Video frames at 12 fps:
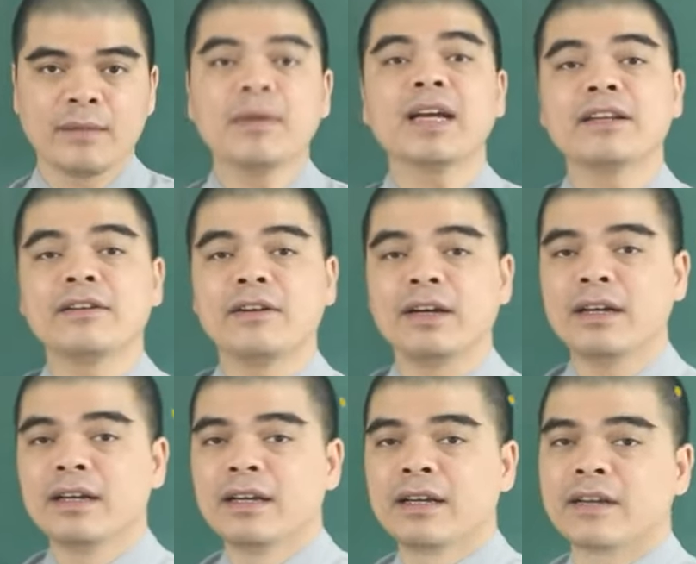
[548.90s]
bên cạnh đó
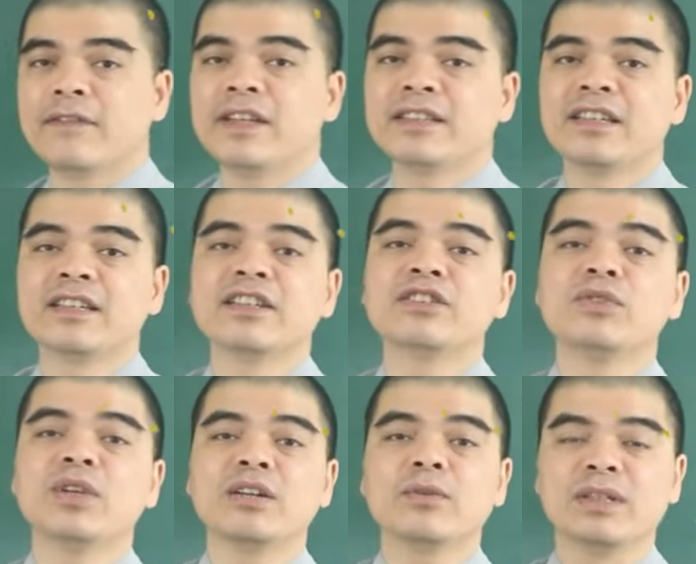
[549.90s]
cái vận trình nhân
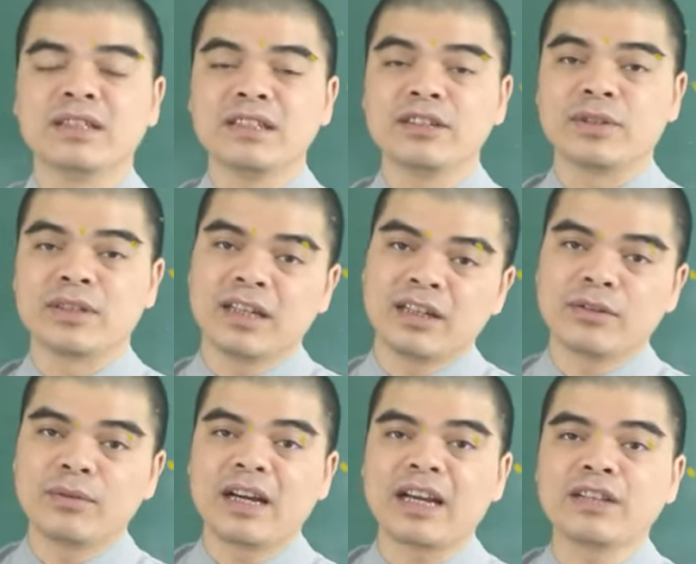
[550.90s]
duyên của những người tuổi thân
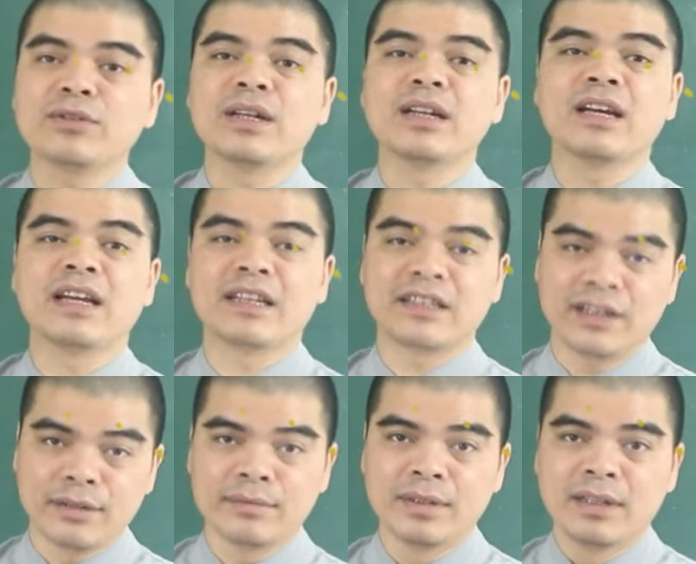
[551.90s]
cũng khá là thuận lợi hanh
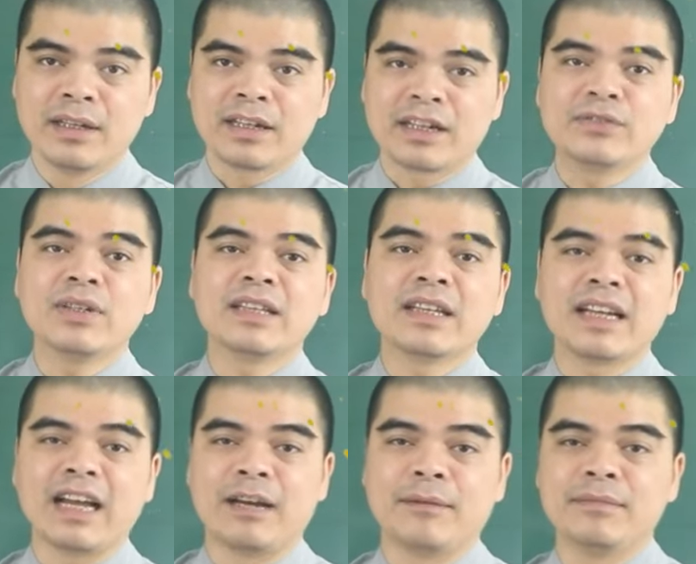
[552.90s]
thông cái chuyện tình
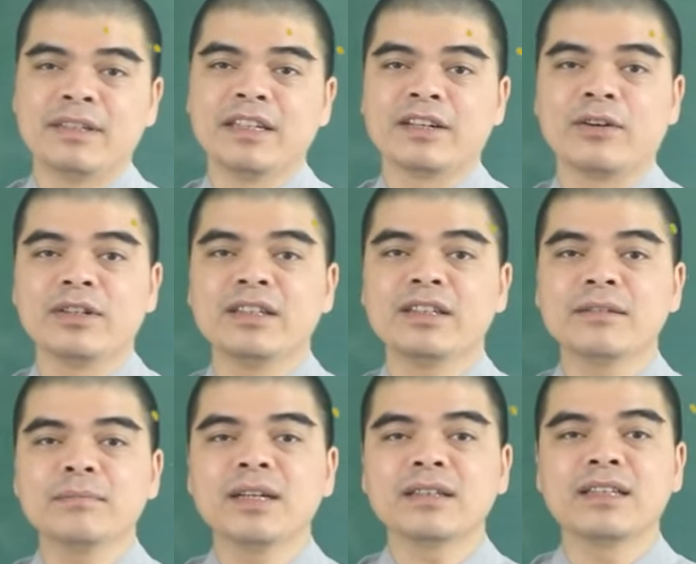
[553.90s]
cảm thì có những
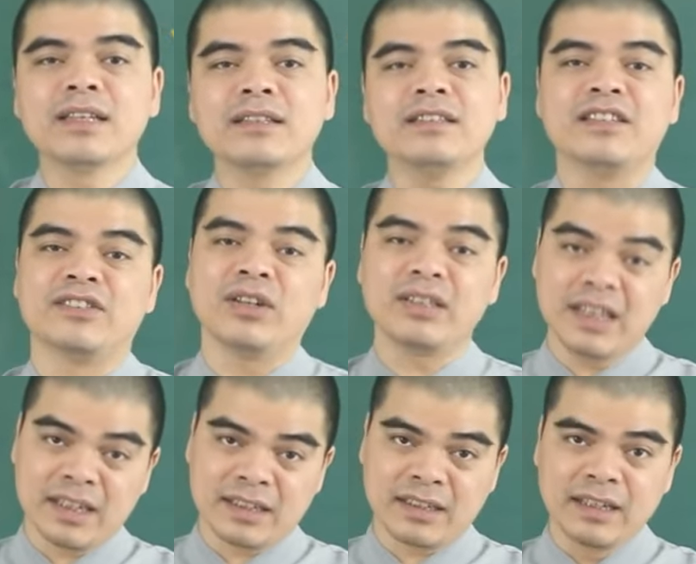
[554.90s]
cái bước tiến triển rõ
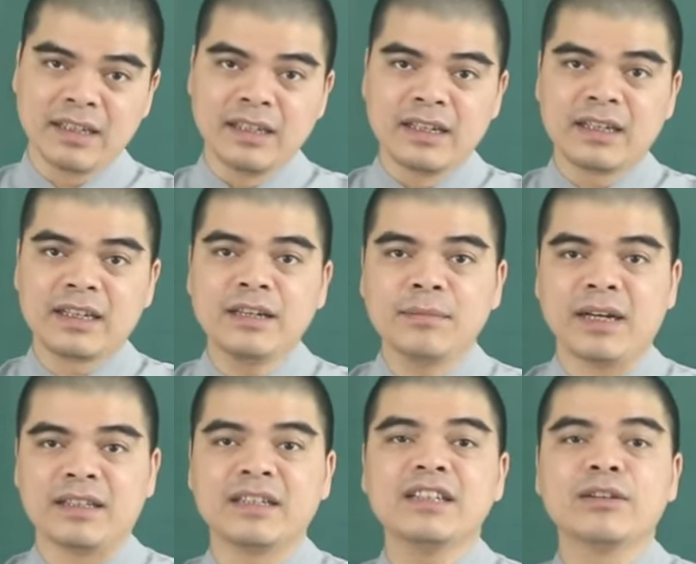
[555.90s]
rệt khi
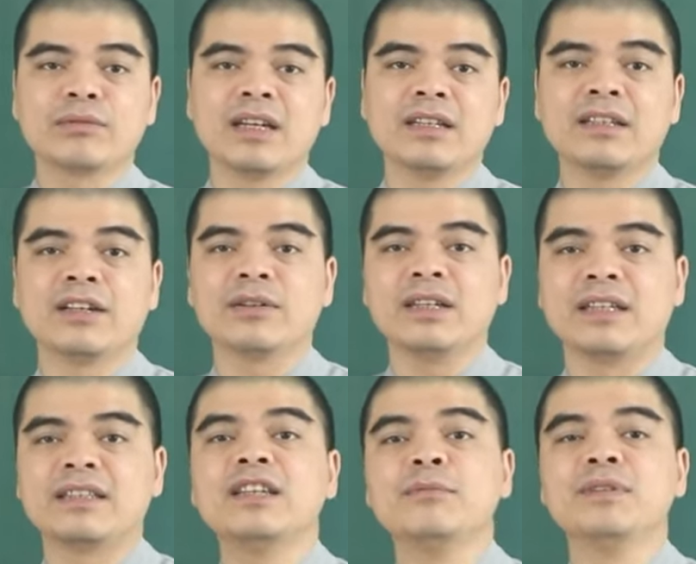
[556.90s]
mà những người độc thân thì có thể
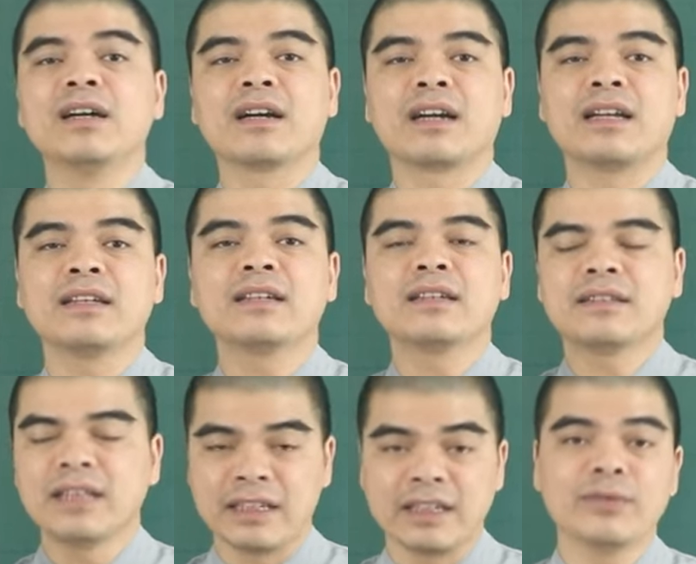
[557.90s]
tìm được cái
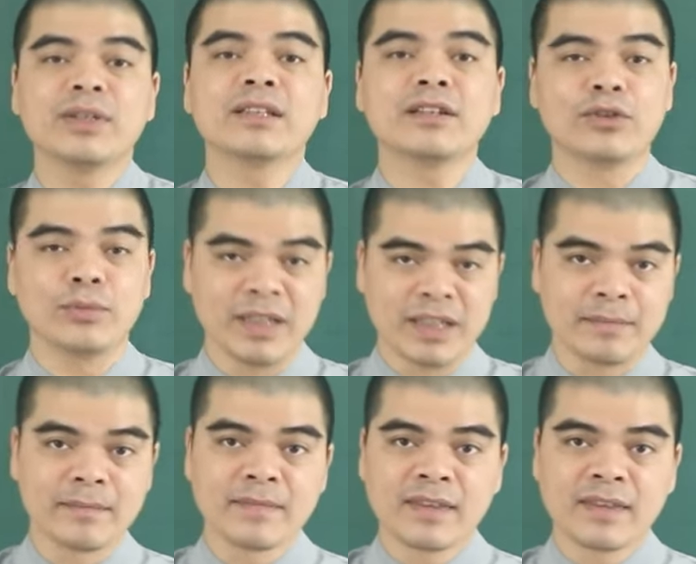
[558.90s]
tình yêu đích thực của mình